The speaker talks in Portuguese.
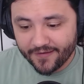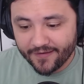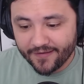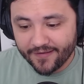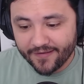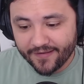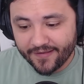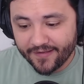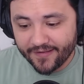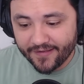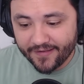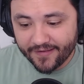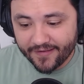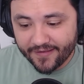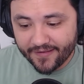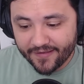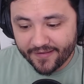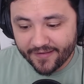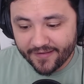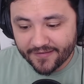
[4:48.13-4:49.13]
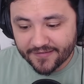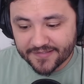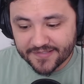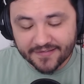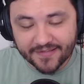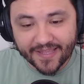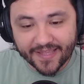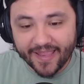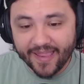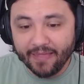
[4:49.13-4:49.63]
É... Você
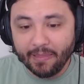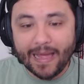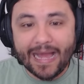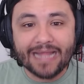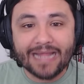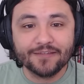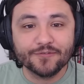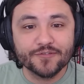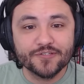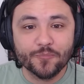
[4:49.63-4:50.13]
tem relatos